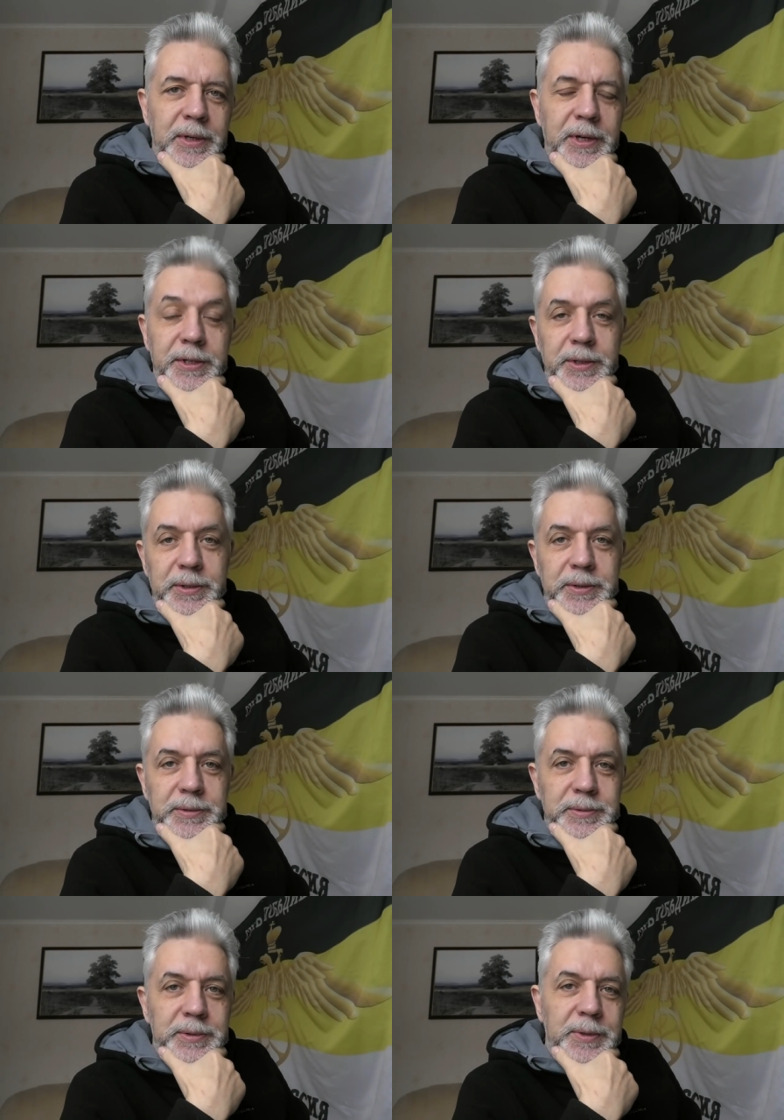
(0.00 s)
Хотел
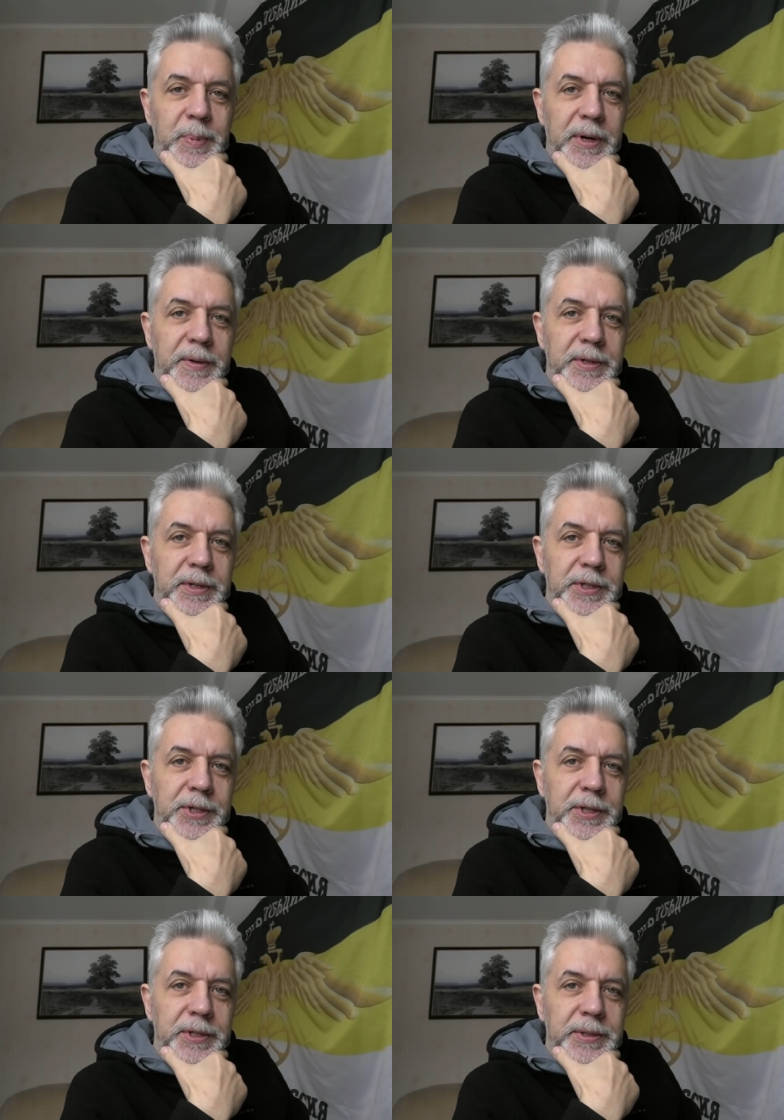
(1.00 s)
отправить
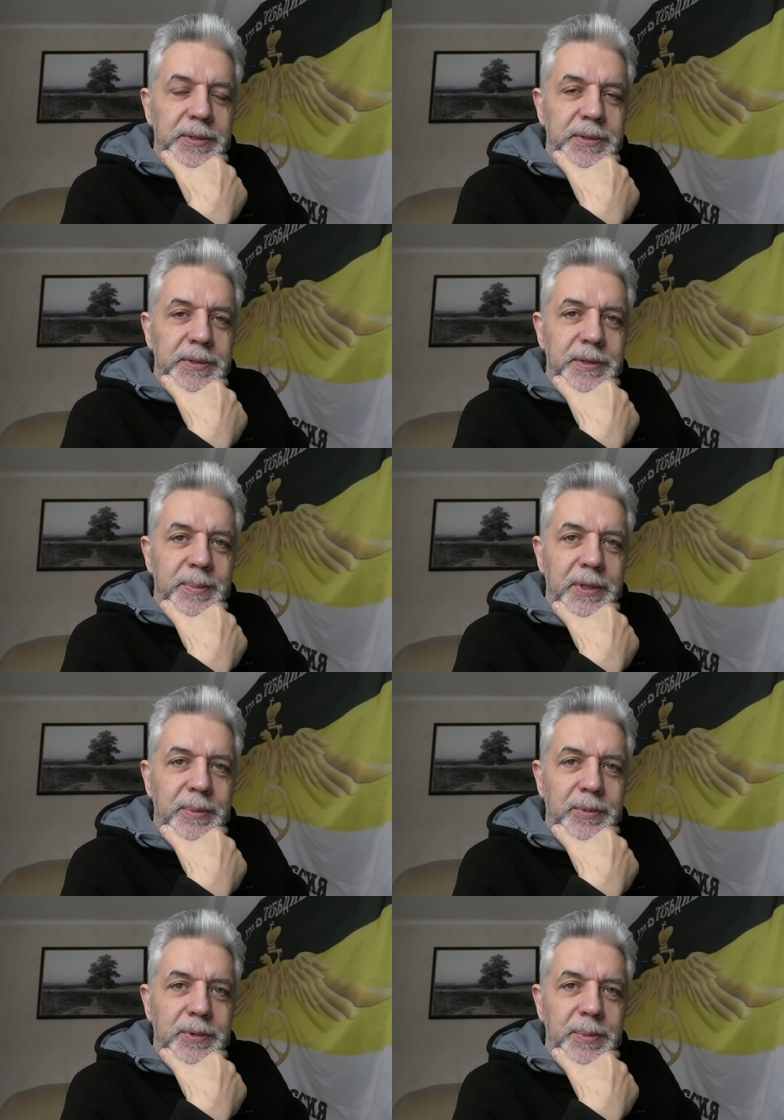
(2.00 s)
книжки тем,
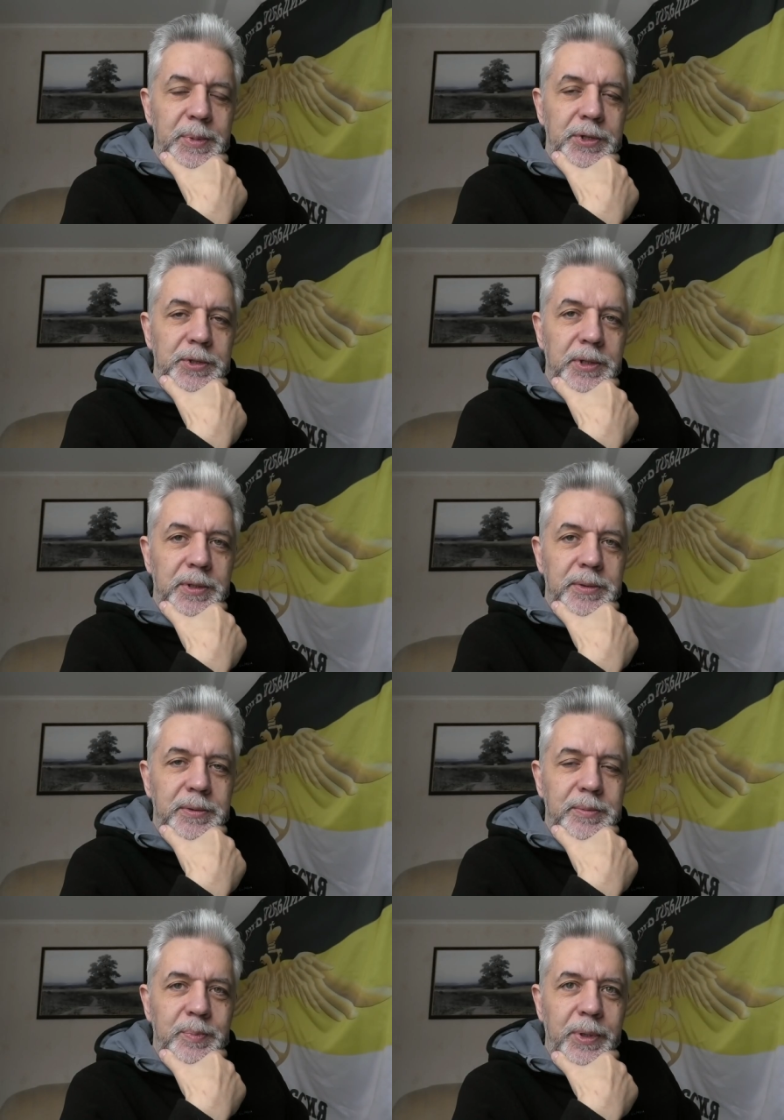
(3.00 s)
кому обещал,
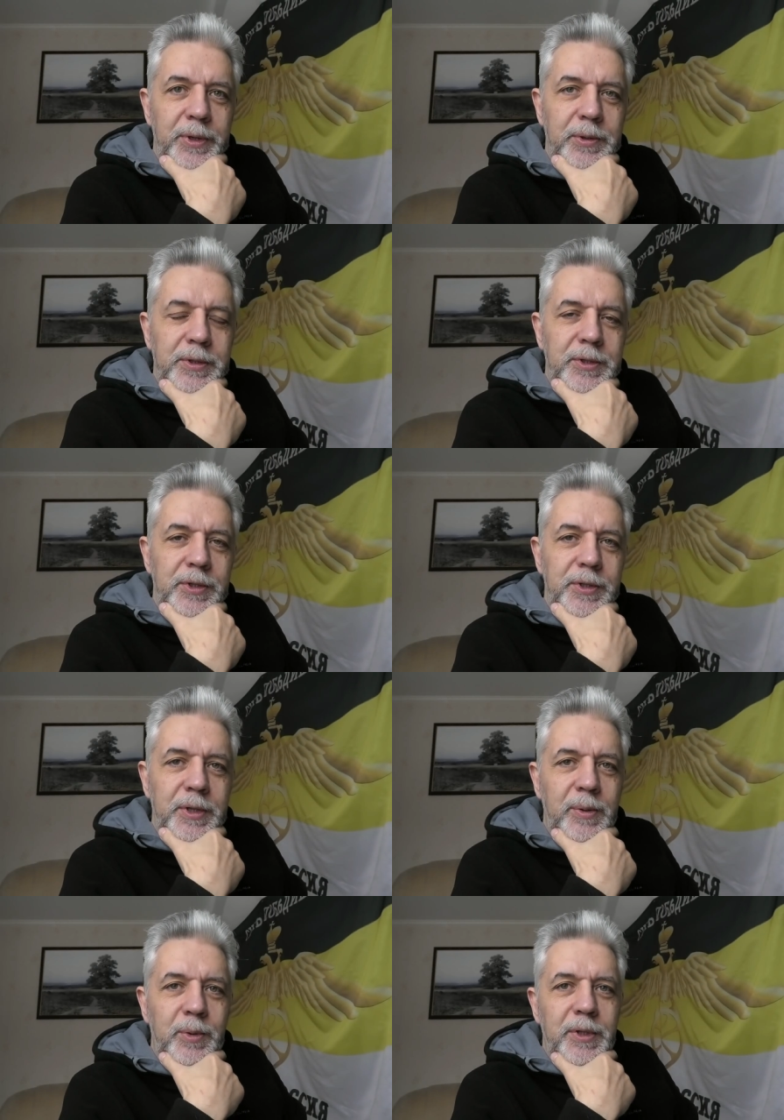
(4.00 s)
ну, придется через
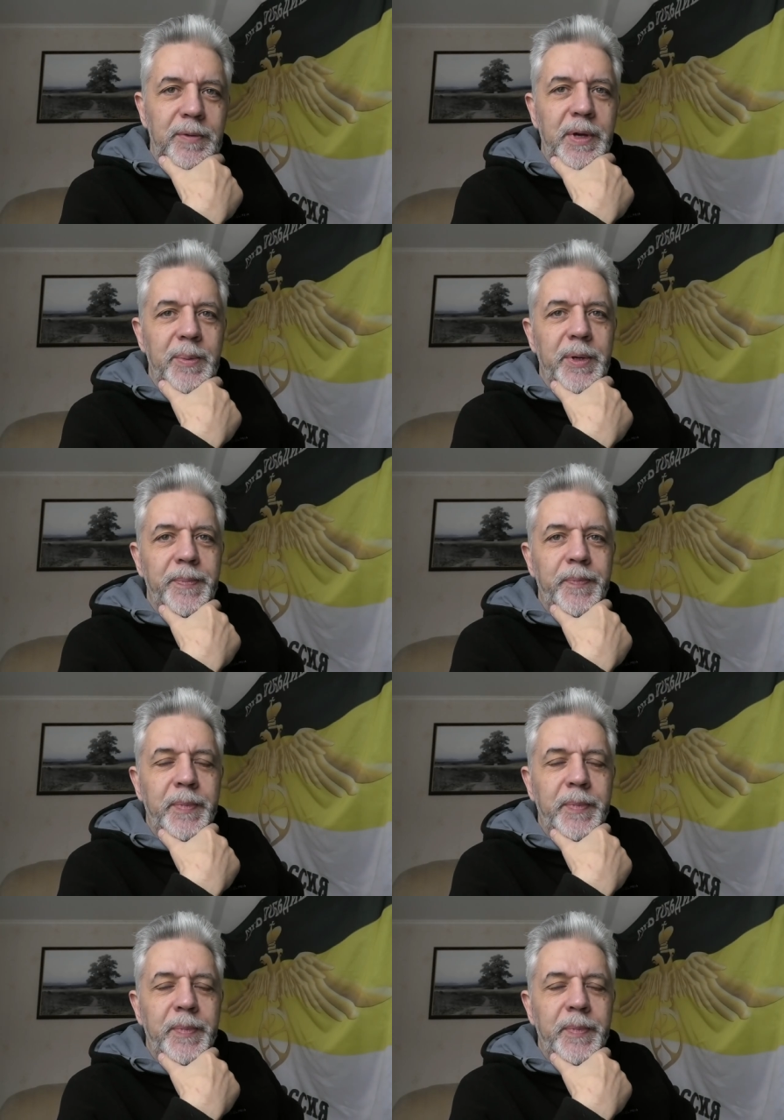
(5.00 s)
какое-то время